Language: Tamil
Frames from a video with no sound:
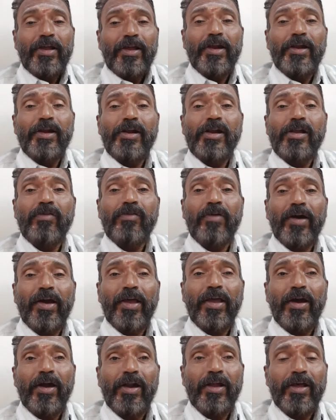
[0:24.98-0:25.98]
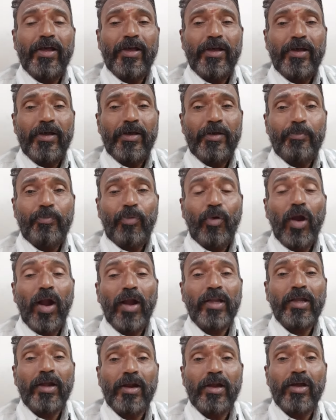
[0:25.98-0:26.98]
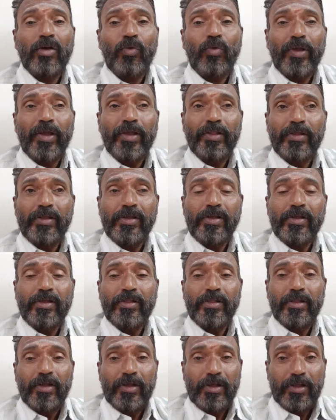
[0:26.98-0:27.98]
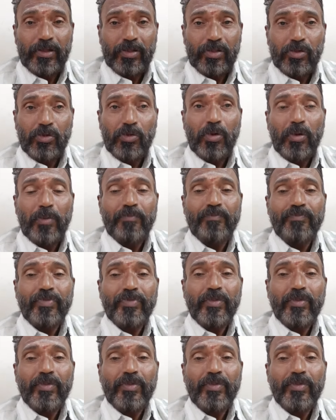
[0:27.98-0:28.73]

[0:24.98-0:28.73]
ரெண்டு வகையான போராட்டங்களுக்கு உடையது இந்த தூக்கம்